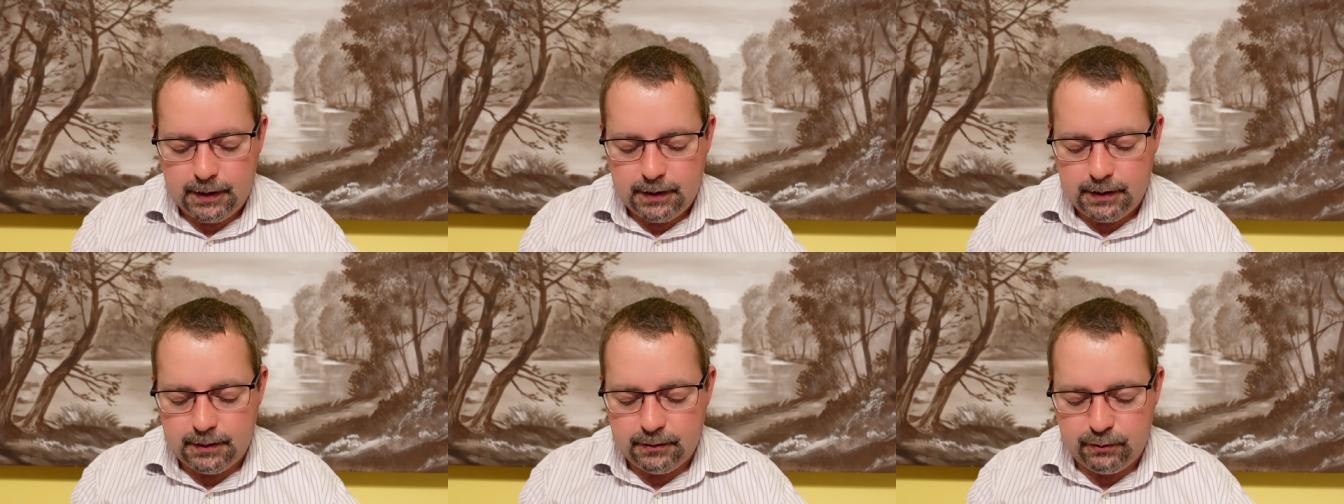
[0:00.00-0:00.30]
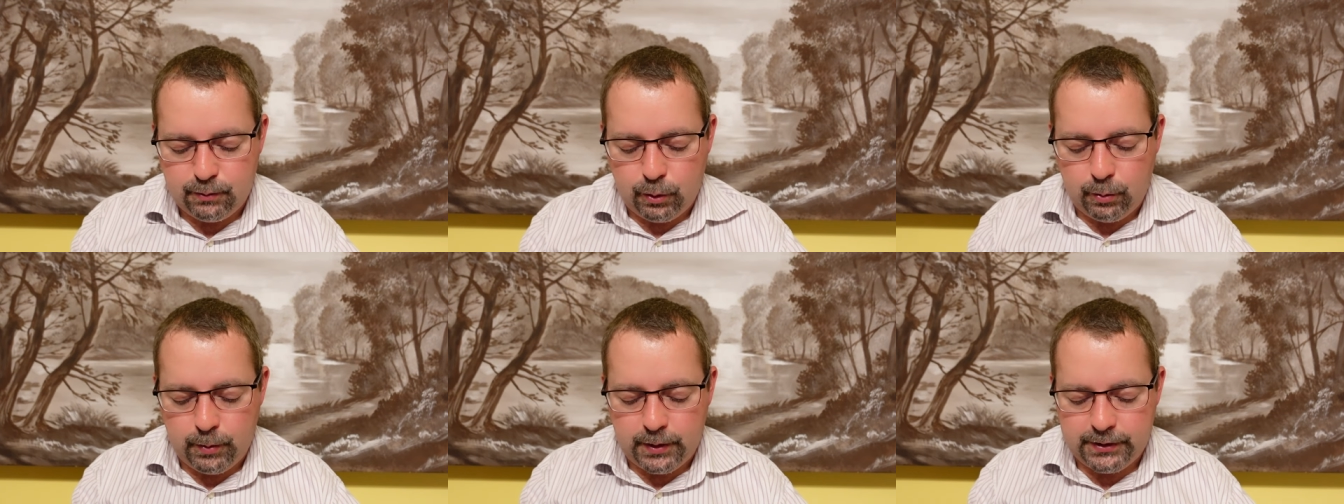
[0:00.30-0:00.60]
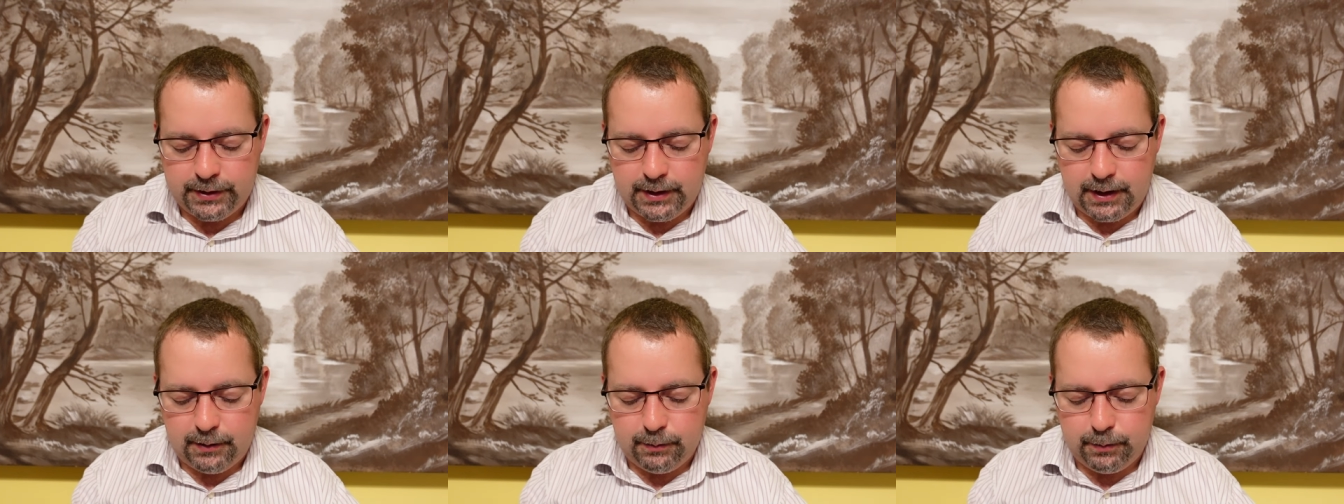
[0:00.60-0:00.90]
Ist
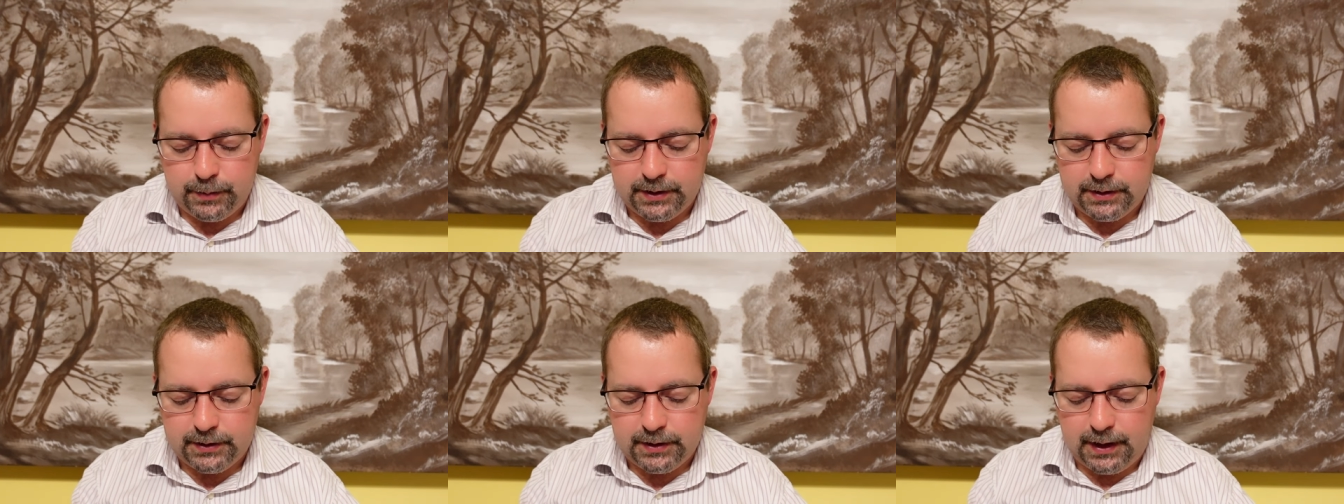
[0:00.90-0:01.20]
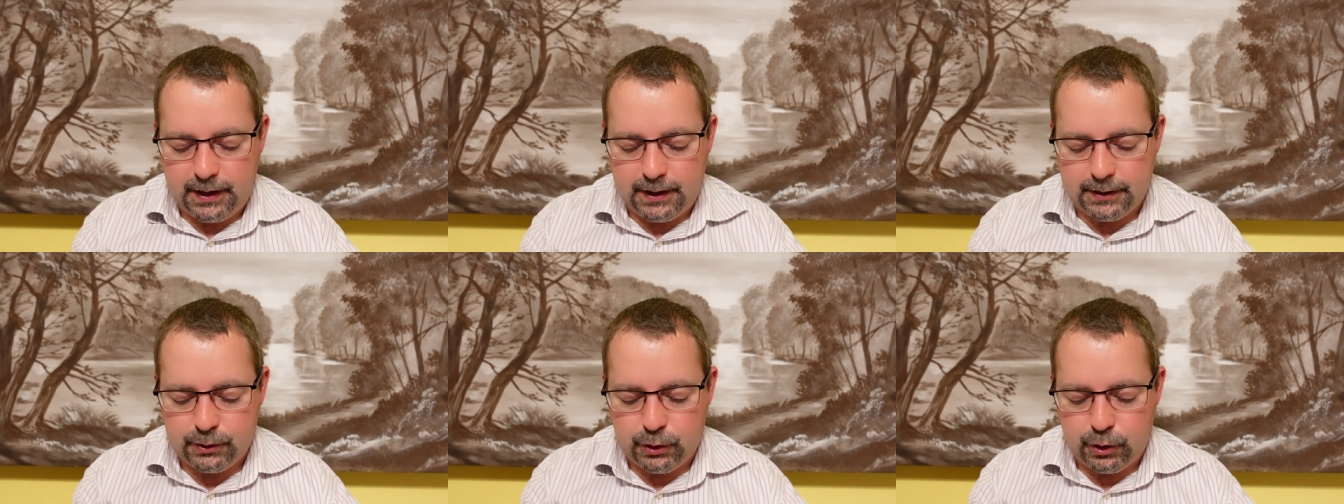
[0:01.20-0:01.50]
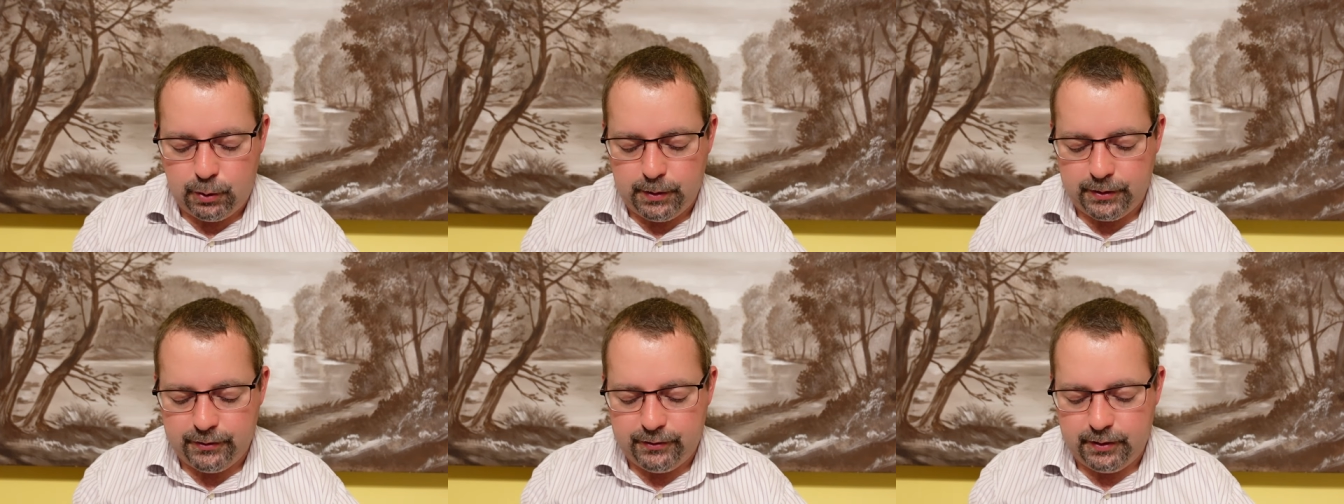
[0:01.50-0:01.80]
momentan mit
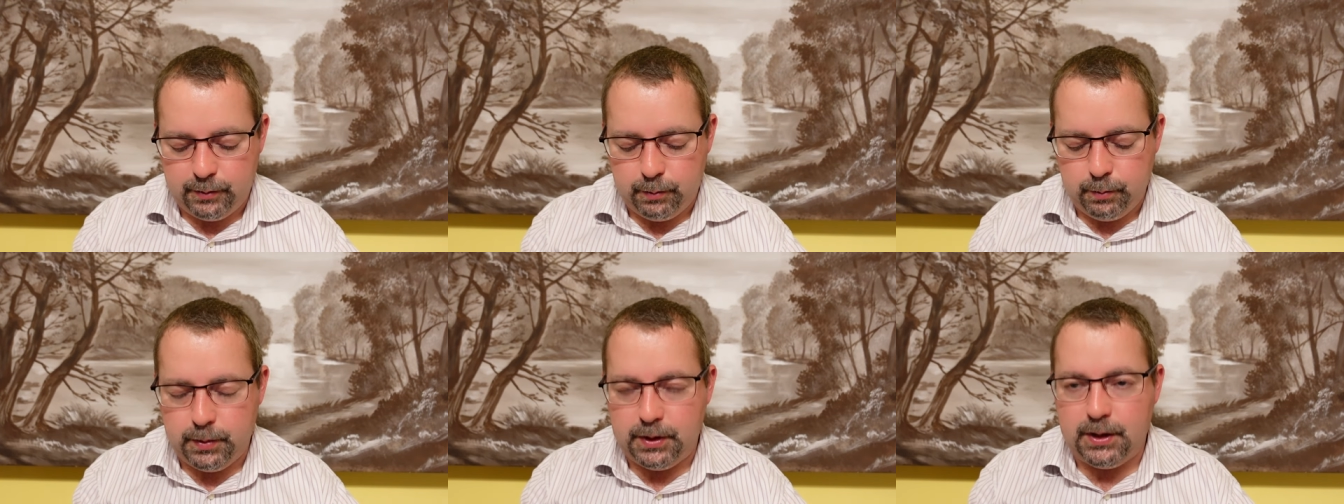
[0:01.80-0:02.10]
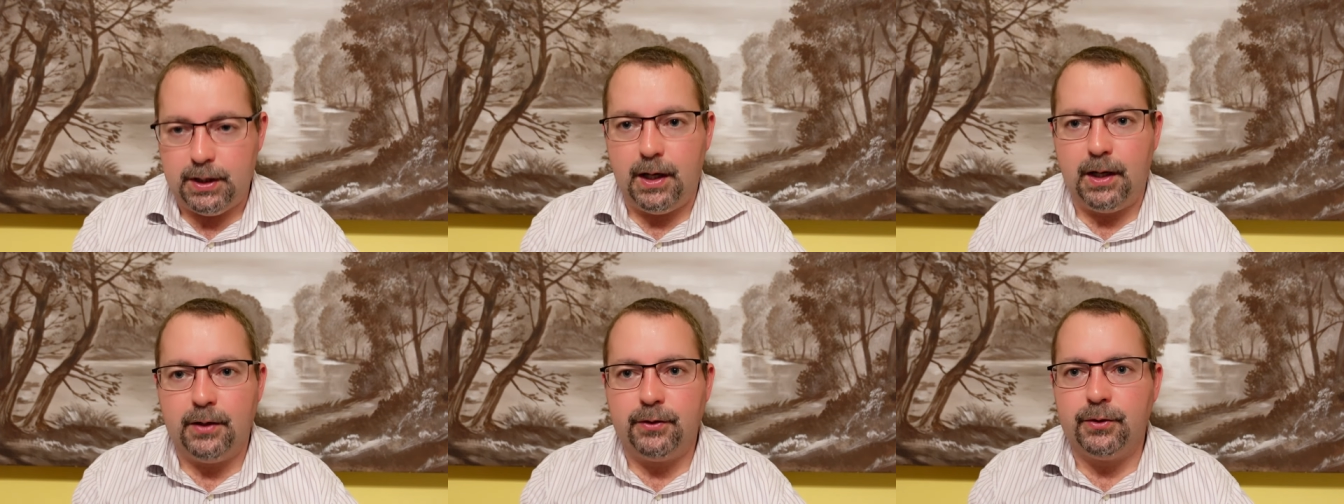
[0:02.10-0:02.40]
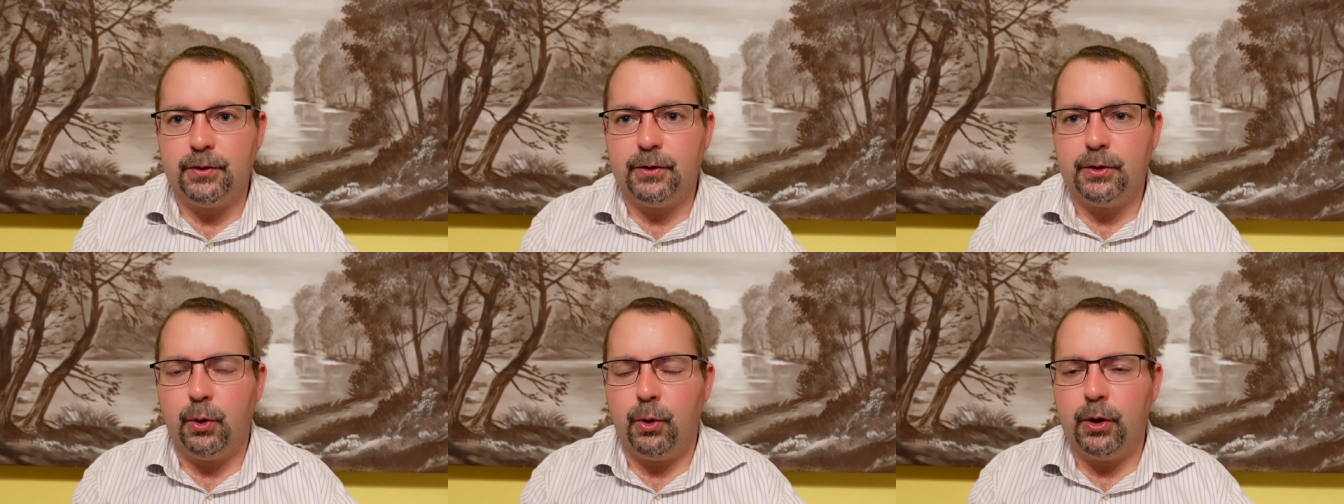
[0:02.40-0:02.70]
8,7
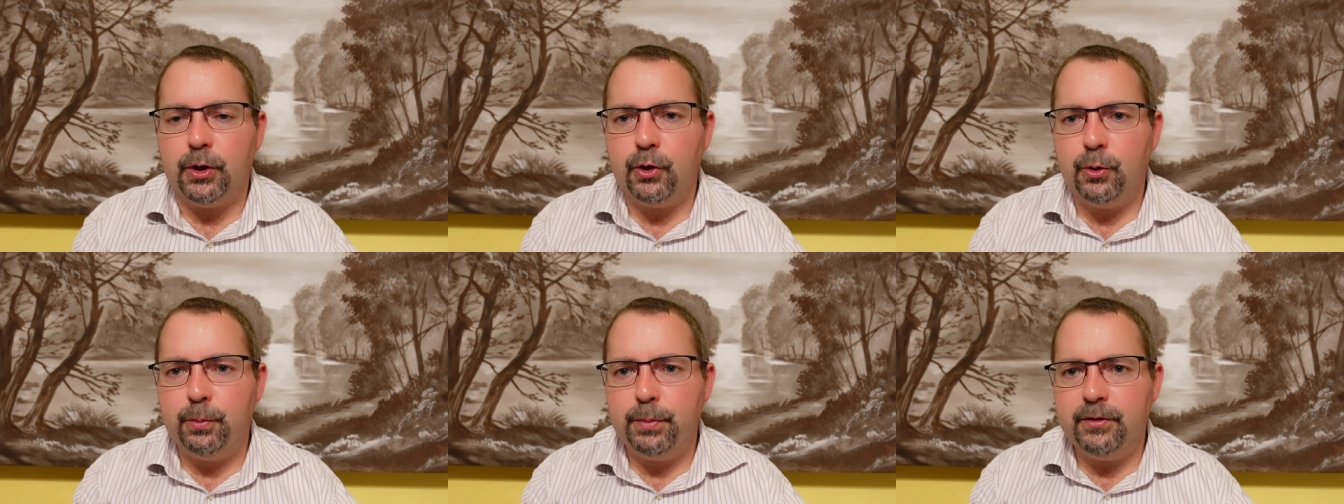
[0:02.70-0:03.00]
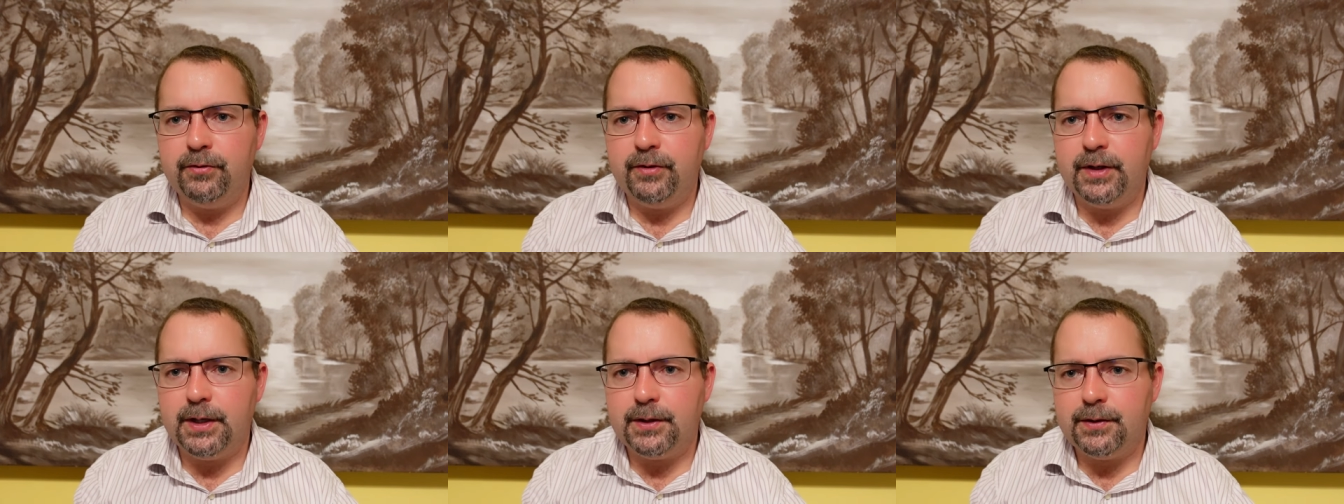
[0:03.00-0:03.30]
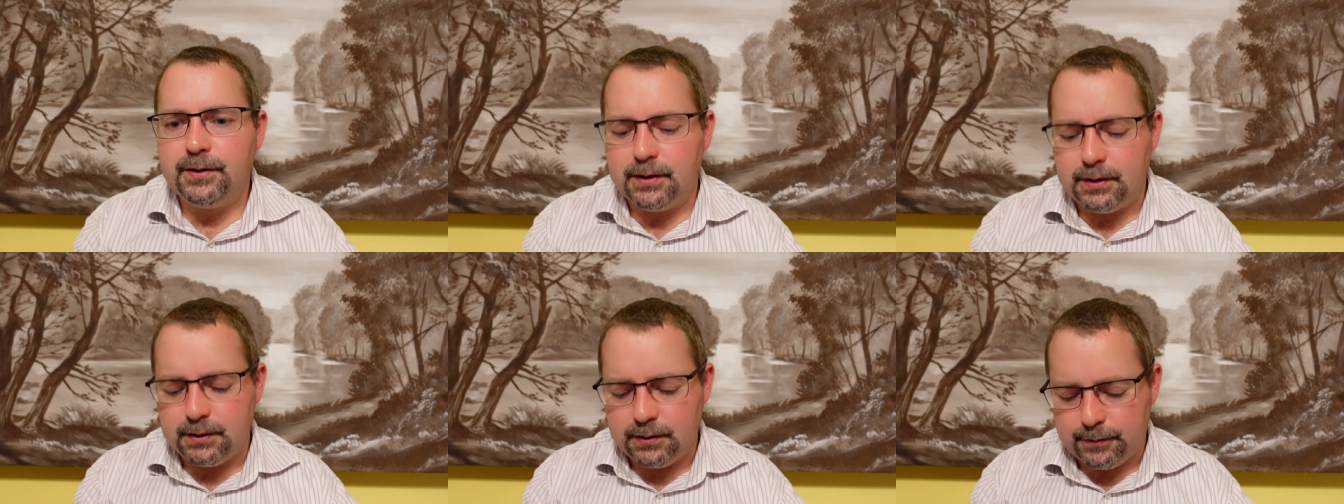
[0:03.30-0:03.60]
Milliarden Euro
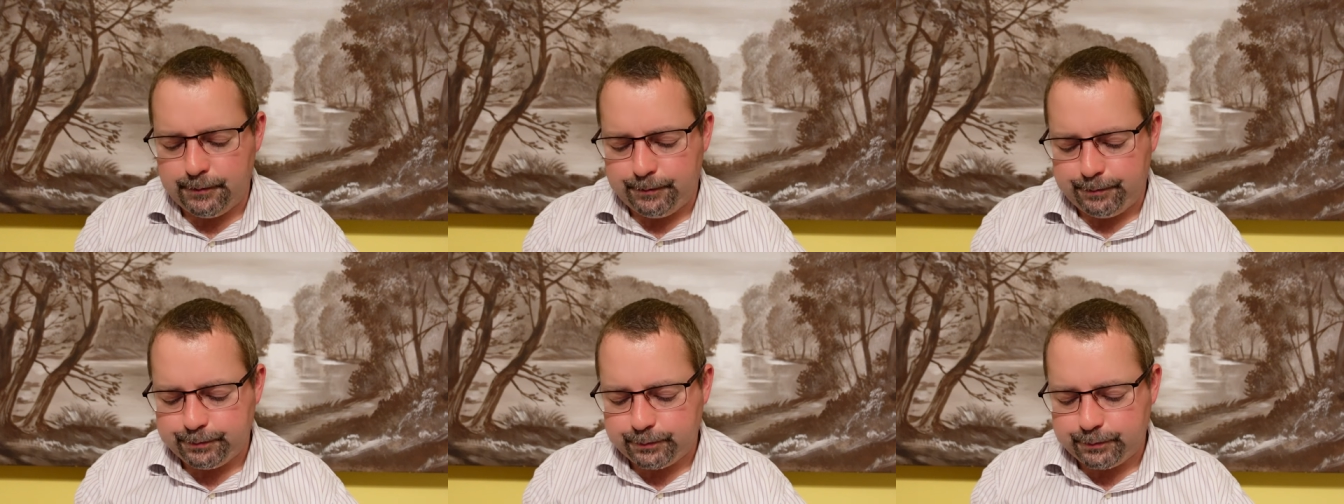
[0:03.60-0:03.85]
bewertet.